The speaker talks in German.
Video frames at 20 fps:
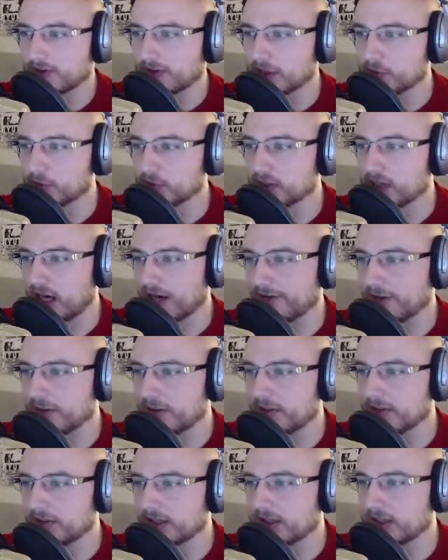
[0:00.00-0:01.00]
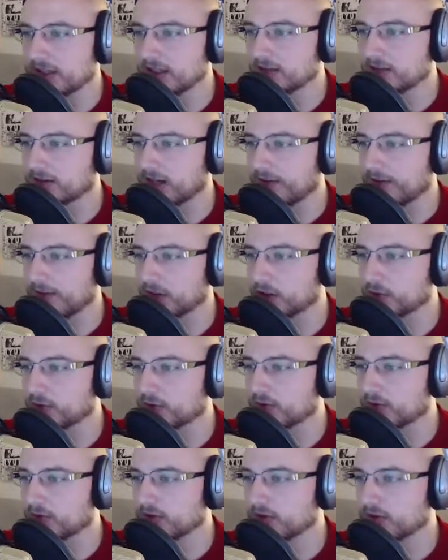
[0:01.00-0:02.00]
Vielleicht muss ich ja einfach mit einem gezielten
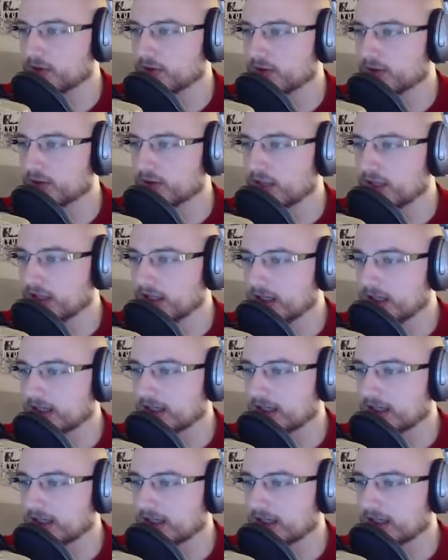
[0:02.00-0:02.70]
Dreifachsprung oder so das